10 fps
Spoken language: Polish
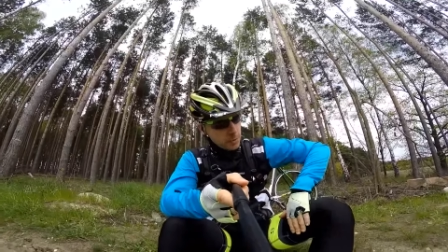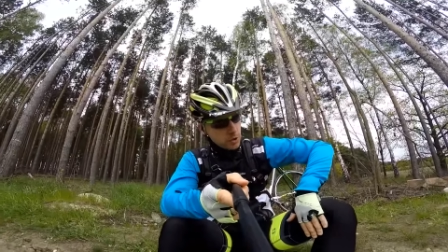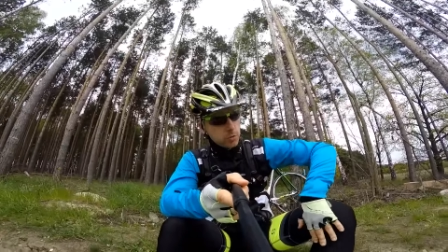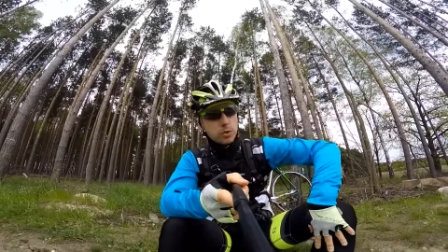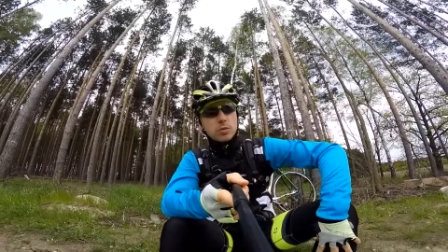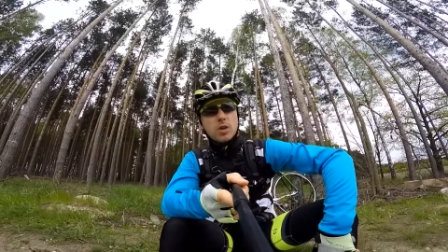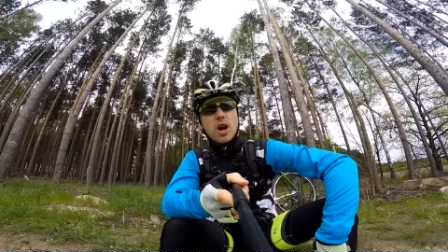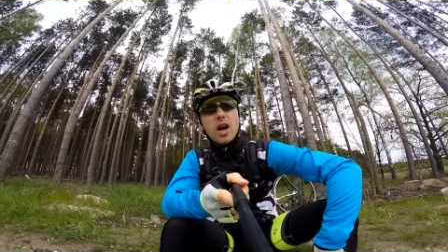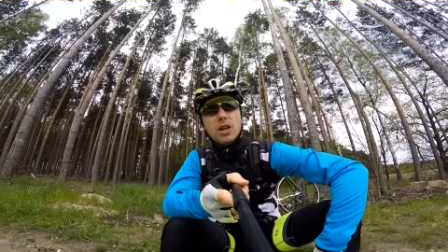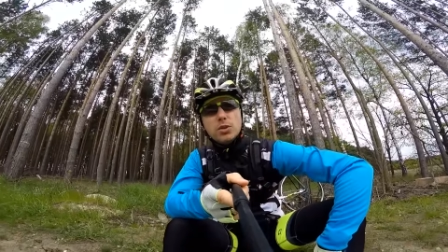myślimy sobie,
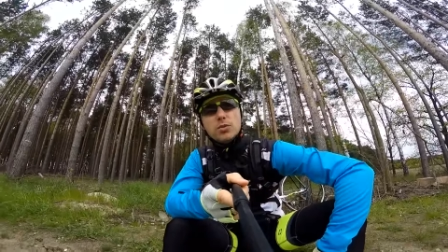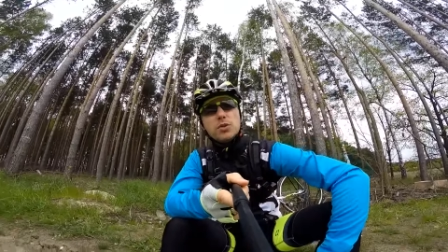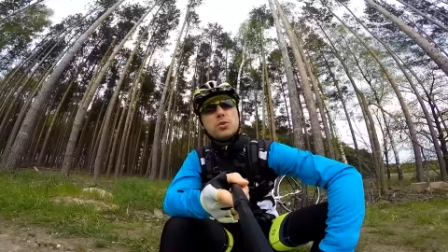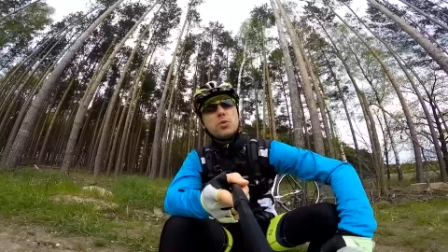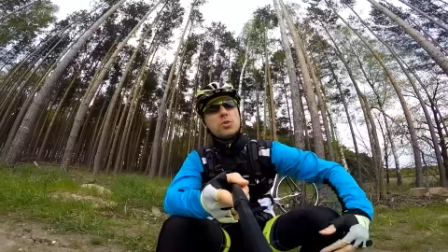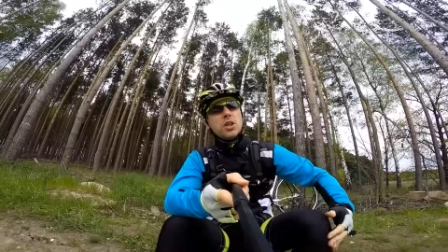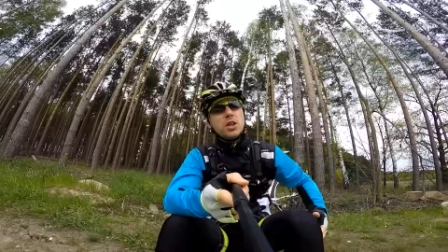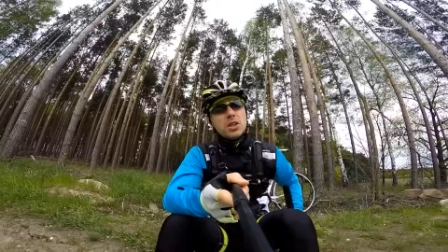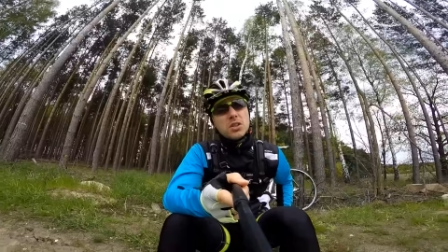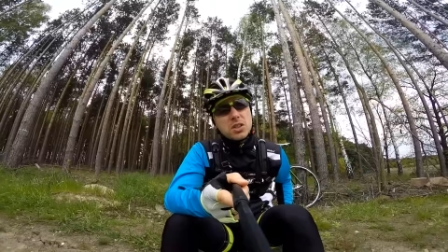ale to wszystko już
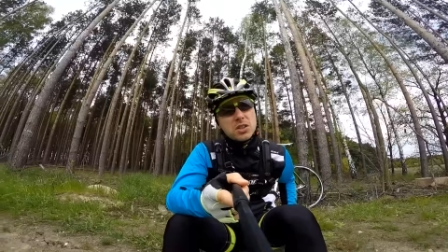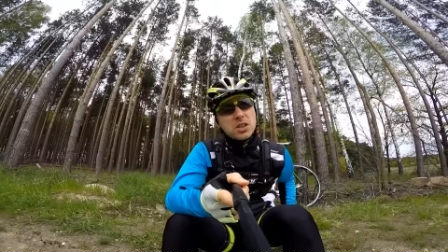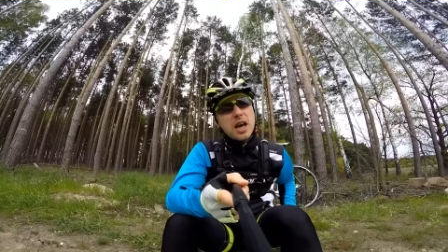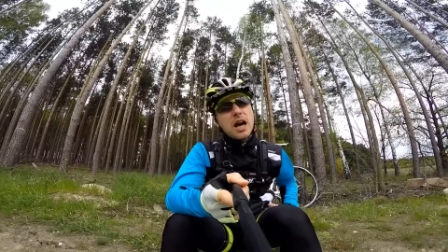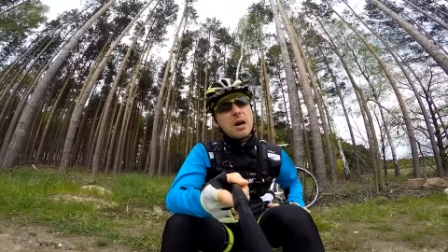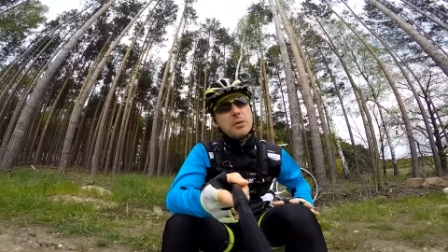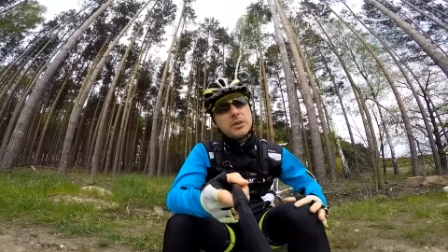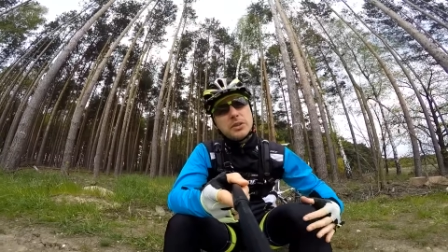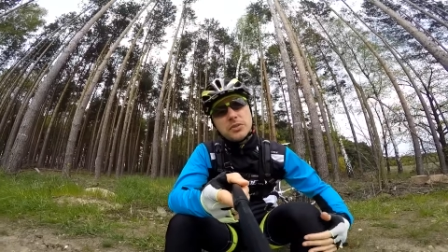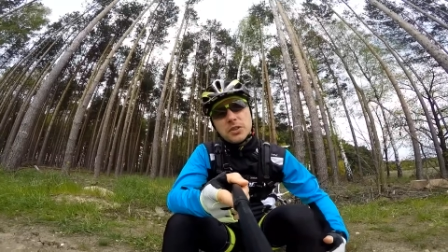takie
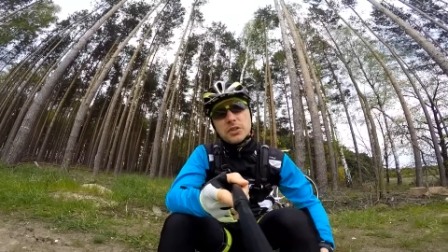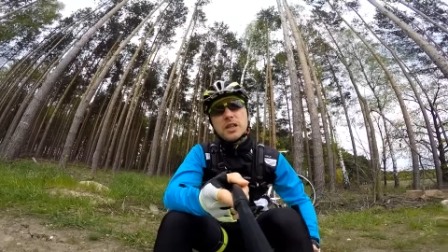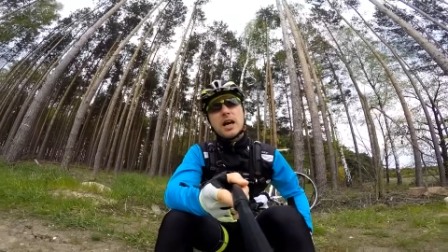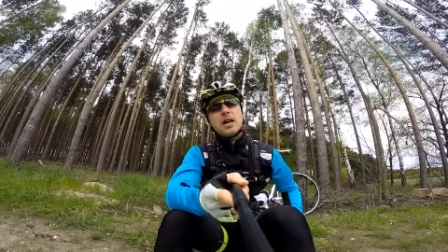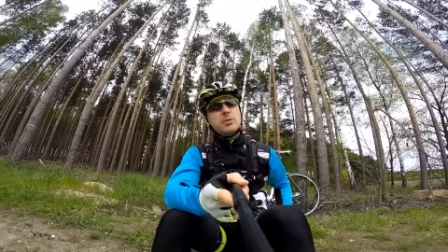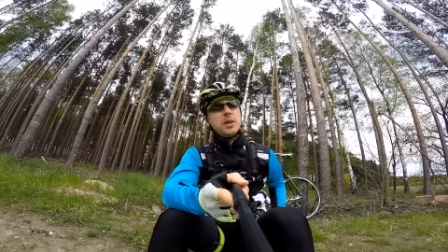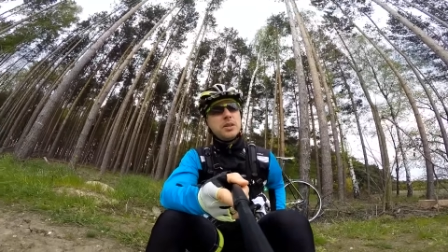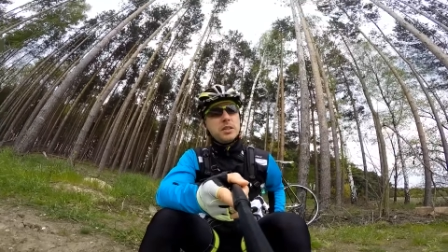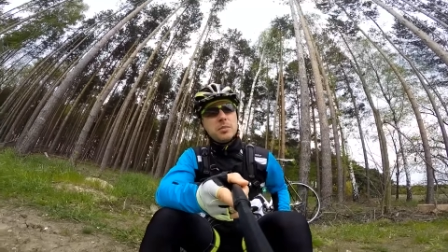zastałe, te więzadła i te